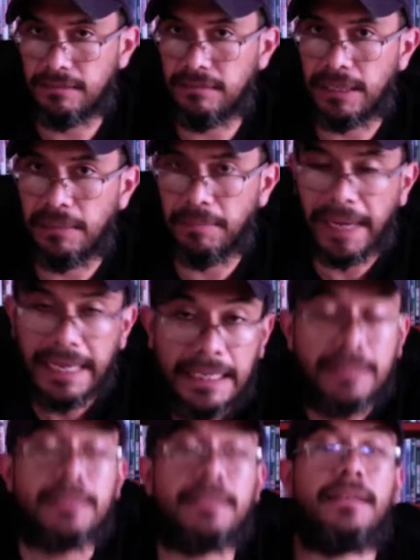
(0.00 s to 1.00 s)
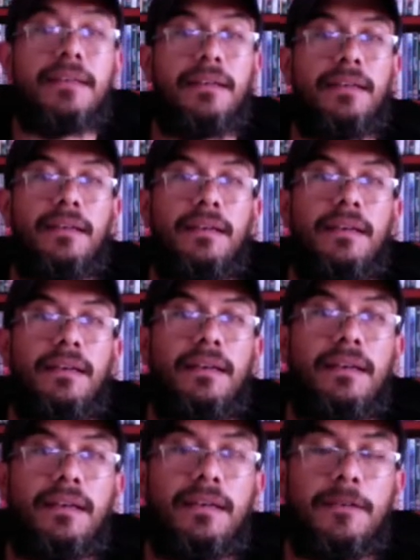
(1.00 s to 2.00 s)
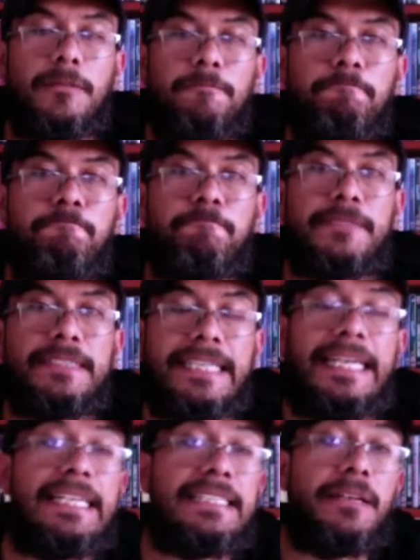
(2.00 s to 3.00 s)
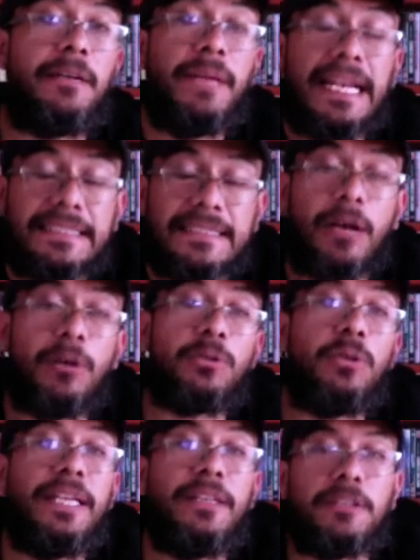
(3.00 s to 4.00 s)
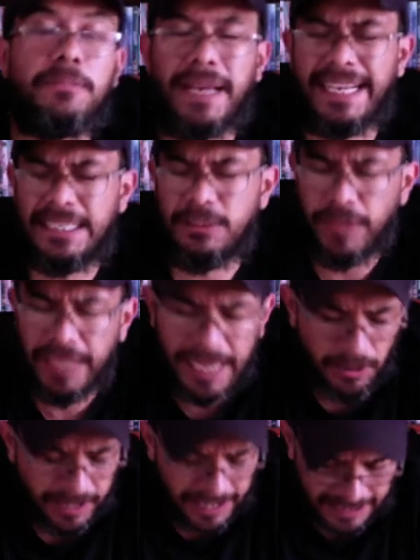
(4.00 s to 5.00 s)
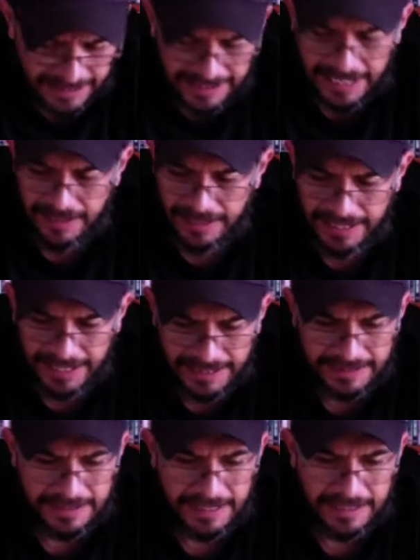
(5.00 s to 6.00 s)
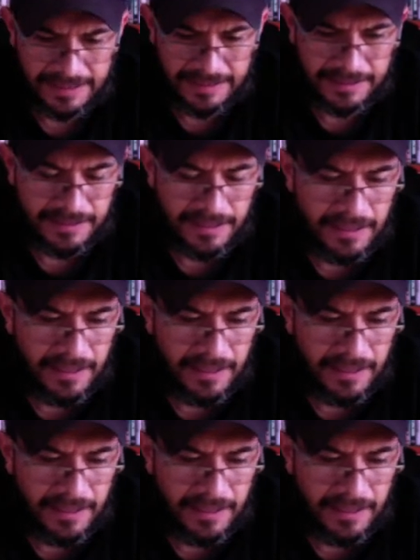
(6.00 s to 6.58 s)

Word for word: del país, eh, quiere irse a vivir a Estados Unidos para que su hija no crezca en estas